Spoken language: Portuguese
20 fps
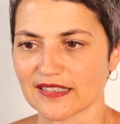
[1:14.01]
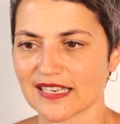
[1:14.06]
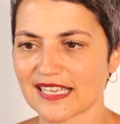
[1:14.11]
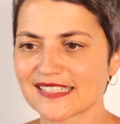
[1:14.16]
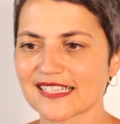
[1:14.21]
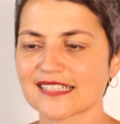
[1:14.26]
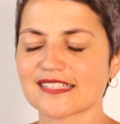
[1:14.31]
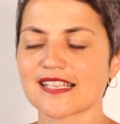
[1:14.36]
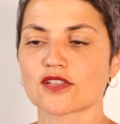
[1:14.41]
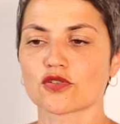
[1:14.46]
né,
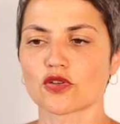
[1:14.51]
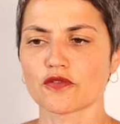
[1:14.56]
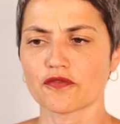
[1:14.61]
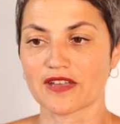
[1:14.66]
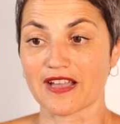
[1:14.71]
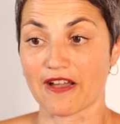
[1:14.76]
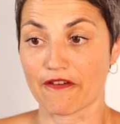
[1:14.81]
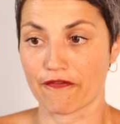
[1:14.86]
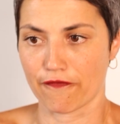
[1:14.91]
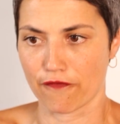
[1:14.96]
se essa dor
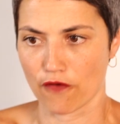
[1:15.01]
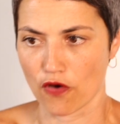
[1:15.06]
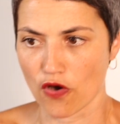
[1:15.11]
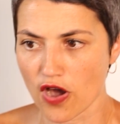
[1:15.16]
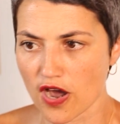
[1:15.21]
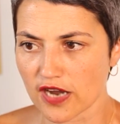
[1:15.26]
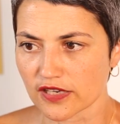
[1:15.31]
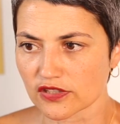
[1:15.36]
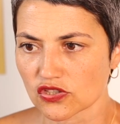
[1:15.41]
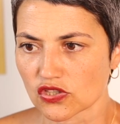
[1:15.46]
ficar
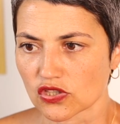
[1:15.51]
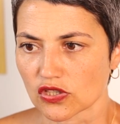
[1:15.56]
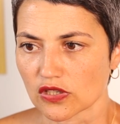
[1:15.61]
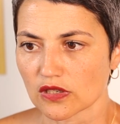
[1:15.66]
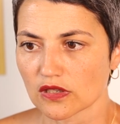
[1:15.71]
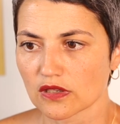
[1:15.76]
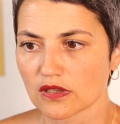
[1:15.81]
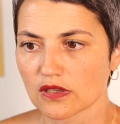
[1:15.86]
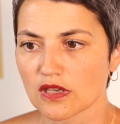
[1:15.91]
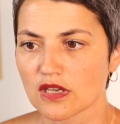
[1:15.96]

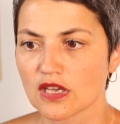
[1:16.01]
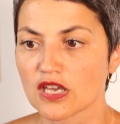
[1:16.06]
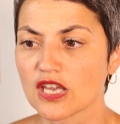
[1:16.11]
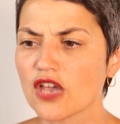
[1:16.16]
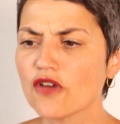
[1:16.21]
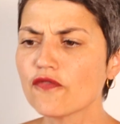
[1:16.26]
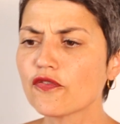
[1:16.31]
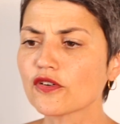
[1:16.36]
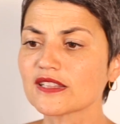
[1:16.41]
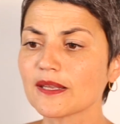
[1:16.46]
forte,
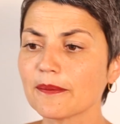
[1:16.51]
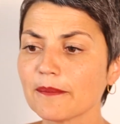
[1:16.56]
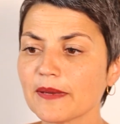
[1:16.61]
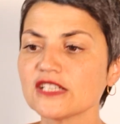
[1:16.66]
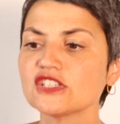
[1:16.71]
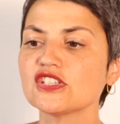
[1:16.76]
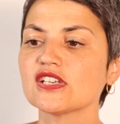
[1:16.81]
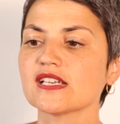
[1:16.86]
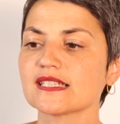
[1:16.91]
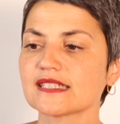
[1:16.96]
eu vou
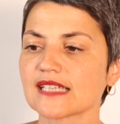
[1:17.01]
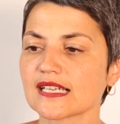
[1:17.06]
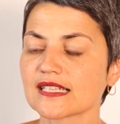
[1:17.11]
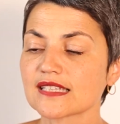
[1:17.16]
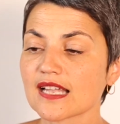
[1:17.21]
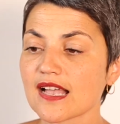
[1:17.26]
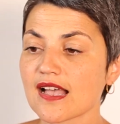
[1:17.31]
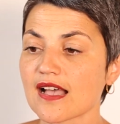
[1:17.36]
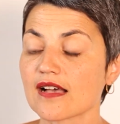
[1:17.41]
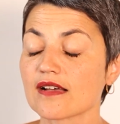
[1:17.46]
também te
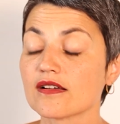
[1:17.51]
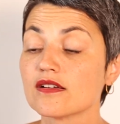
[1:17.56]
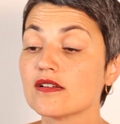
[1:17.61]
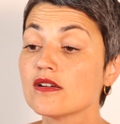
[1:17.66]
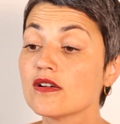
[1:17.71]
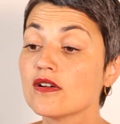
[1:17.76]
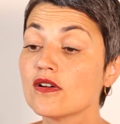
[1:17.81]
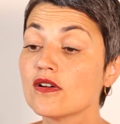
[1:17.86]
receitar